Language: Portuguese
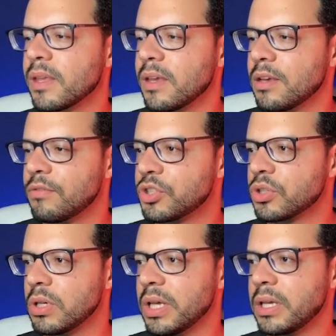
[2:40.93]
vou
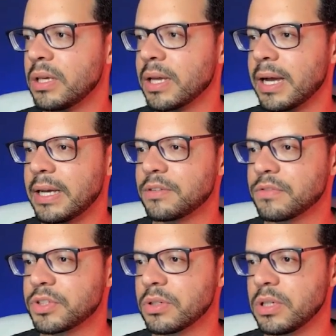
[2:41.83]
escolher aqui em Guide, vou
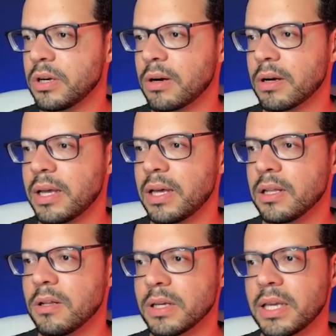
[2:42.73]
escolher ó, é,
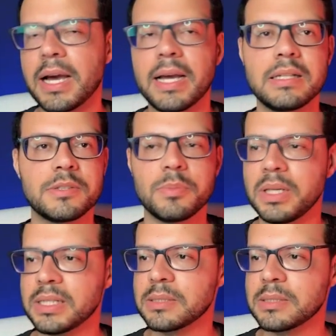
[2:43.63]
Lock Guide, beleza?